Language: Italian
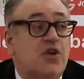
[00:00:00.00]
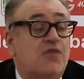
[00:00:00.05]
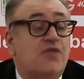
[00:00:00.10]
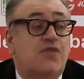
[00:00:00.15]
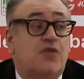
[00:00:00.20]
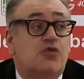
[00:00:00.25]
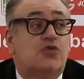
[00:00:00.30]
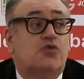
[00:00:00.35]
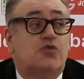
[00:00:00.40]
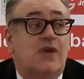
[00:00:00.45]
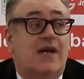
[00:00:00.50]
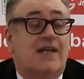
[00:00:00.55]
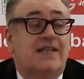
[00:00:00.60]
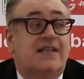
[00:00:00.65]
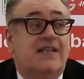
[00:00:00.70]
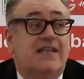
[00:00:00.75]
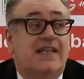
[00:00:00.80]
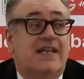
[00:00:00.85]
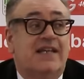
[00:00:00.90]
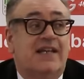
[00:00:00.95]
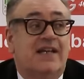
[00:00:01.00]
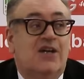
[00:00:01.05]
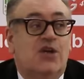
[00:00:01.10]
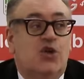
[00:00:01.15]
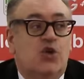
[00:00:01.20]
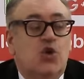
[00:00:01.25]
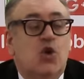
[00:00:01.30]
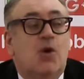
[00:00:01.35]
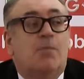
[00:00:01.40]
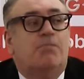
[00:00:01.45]
non fortunati di
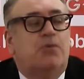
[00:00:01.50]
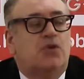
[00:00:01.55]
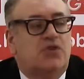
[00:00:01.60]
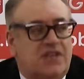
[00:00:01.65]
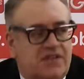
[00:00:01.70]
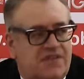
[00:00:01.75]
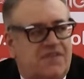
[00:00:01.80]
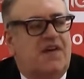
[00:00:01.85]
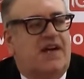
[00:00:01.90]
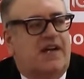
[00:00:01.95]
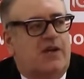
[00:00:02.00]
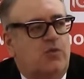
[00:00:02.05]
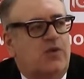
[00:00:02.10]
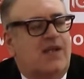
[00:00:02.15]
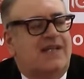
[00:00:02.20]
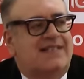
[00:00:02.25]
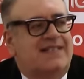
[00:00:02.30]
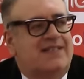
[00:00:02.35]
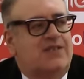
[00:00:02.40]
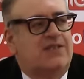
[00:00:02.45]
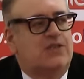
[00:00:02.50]
non poter fare una